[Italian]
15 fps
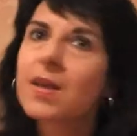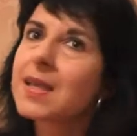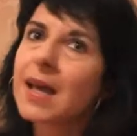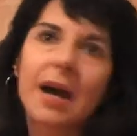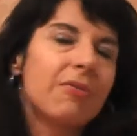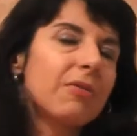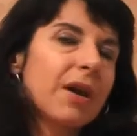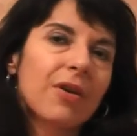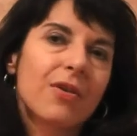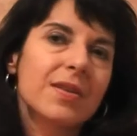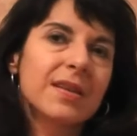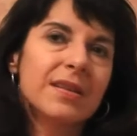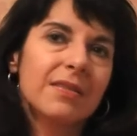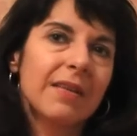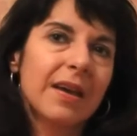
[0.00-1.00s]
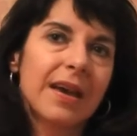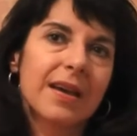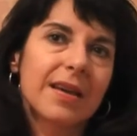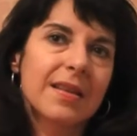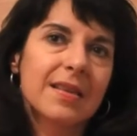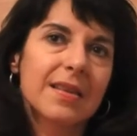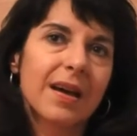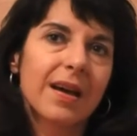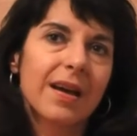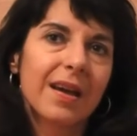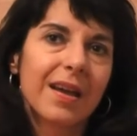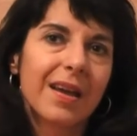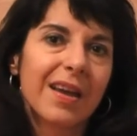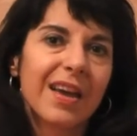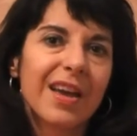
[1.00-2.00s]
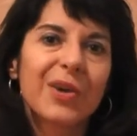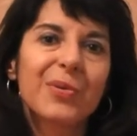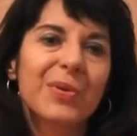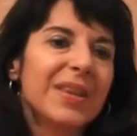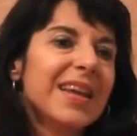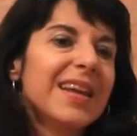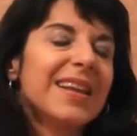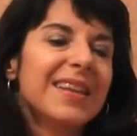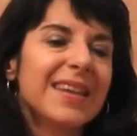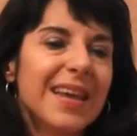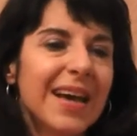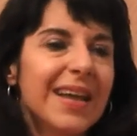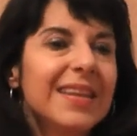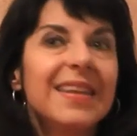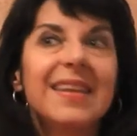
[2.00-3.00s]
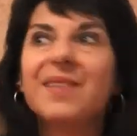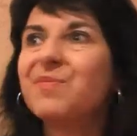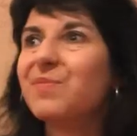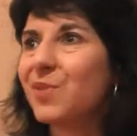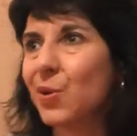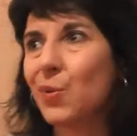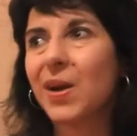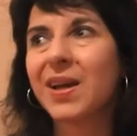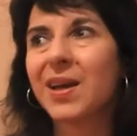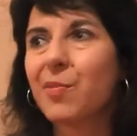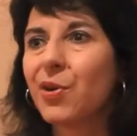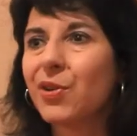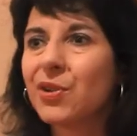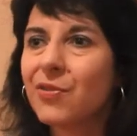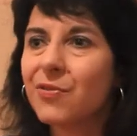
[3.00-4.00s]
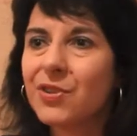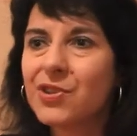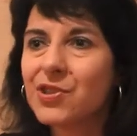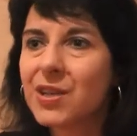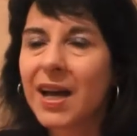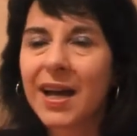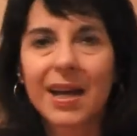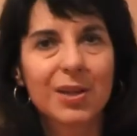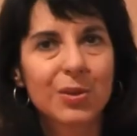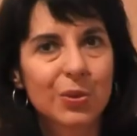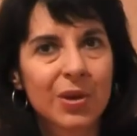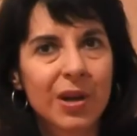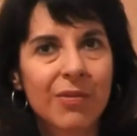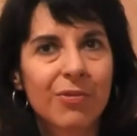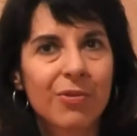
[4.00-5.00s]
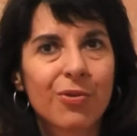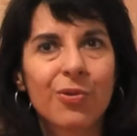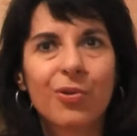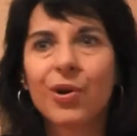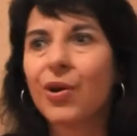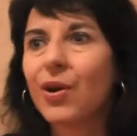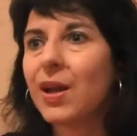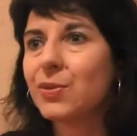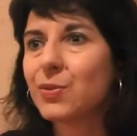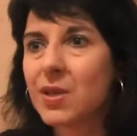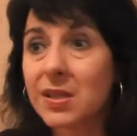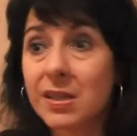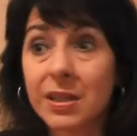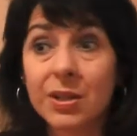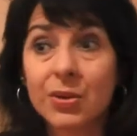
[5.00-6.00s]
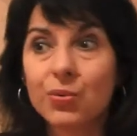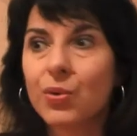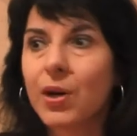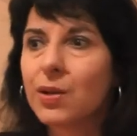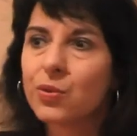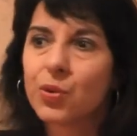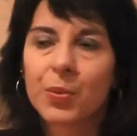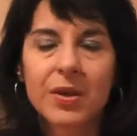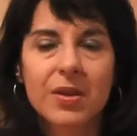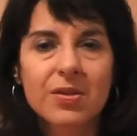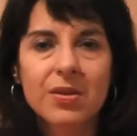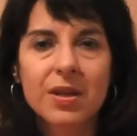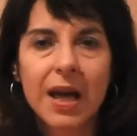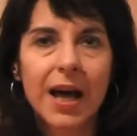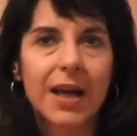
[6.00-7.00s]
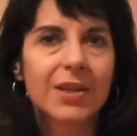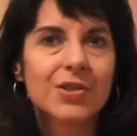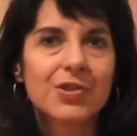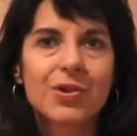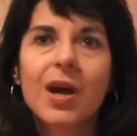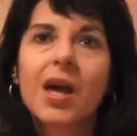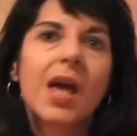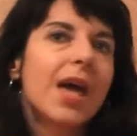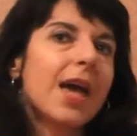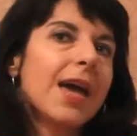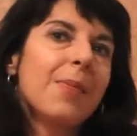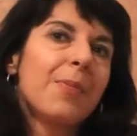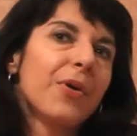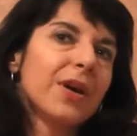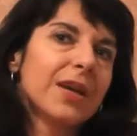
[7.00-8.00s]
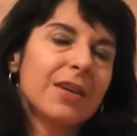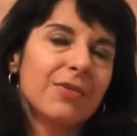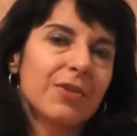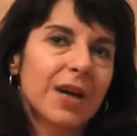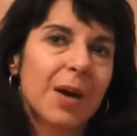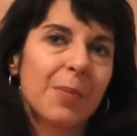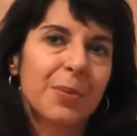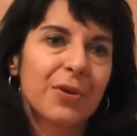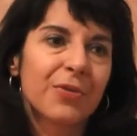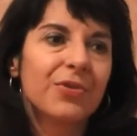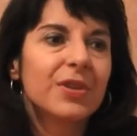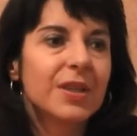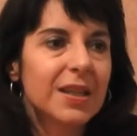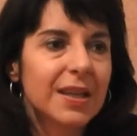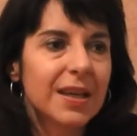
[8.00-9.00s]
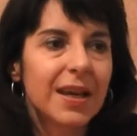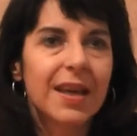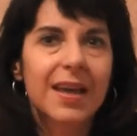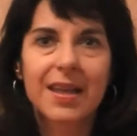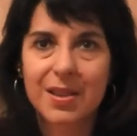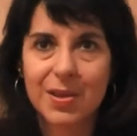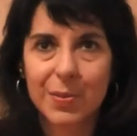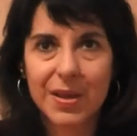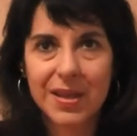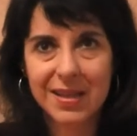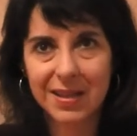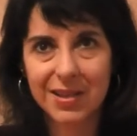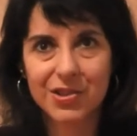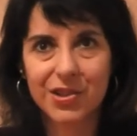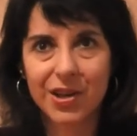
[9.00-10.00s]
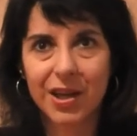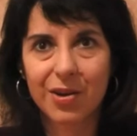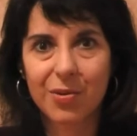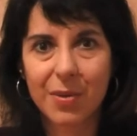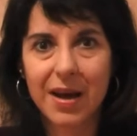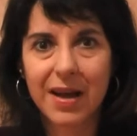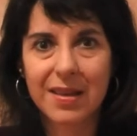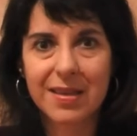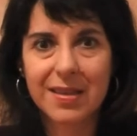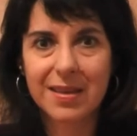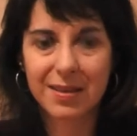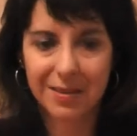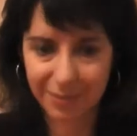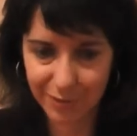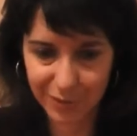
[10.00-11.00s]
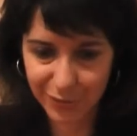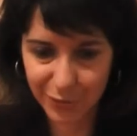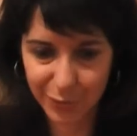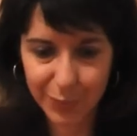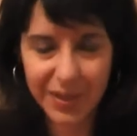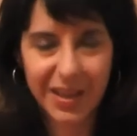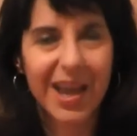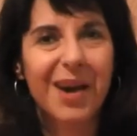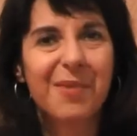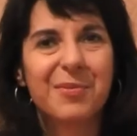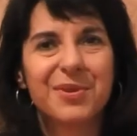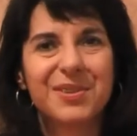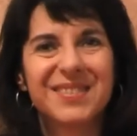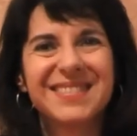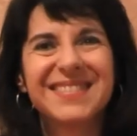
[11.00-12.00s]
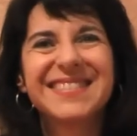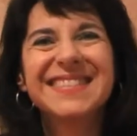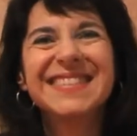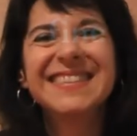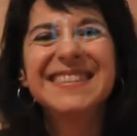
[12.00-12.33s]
sarà una cosa diversa e quindi è l'idea di in qualche modo avvicinare al tuo lavoro, alla tua scrittura, al tuo personaggio e poi chi vorrà approfondire, insomma, si leggerà i romanzi, questo speriamo.